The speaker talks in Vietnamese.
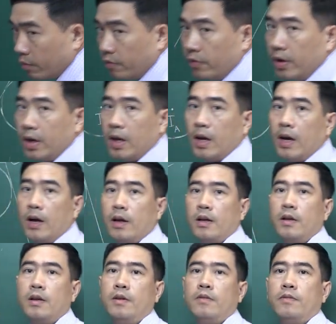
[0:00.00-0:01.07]
vậy là
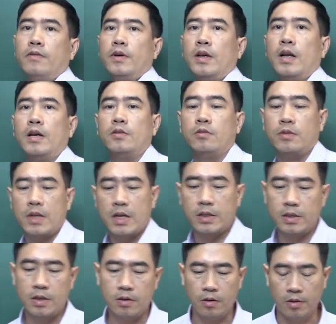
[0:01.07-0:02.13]
vậy là chúng ta
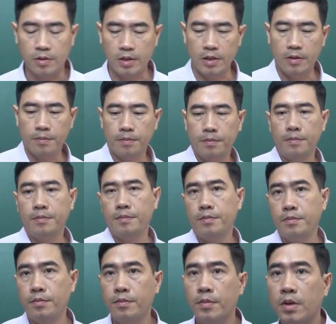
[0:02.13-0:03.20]
sẽ có gì
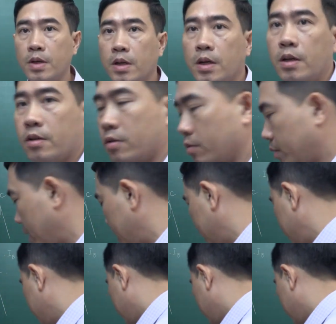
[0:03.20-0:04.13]
chúng ta sẽ